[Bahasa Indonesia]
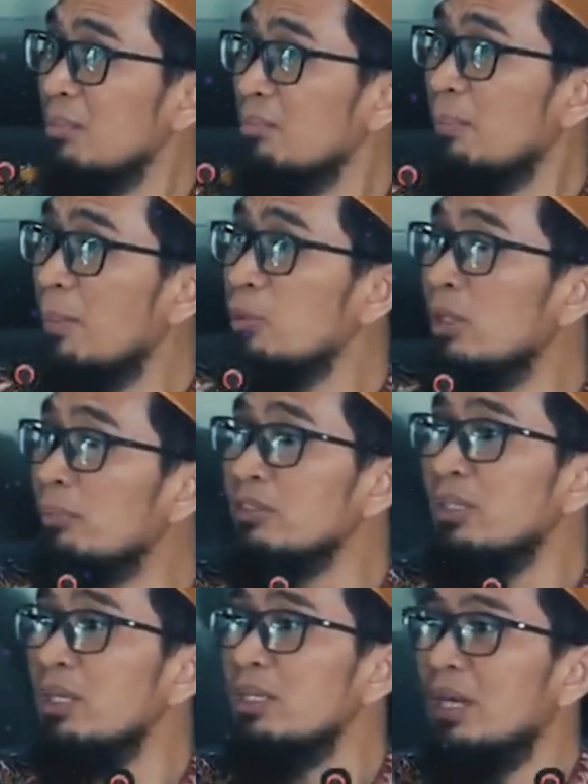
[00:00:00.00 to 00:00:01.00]
Bapak punya
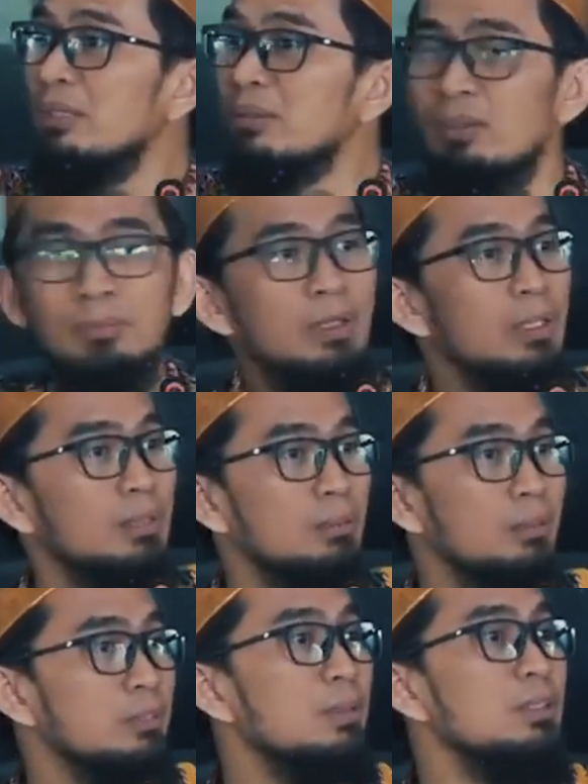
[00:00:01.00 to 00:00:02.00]
masalah di kantor, Pak.
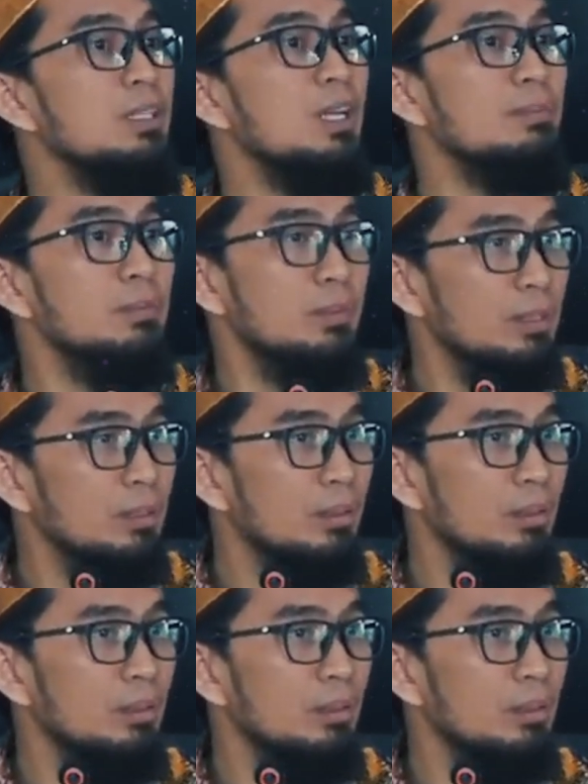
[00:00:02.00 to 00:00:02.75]
Macam-macam, gitu kan?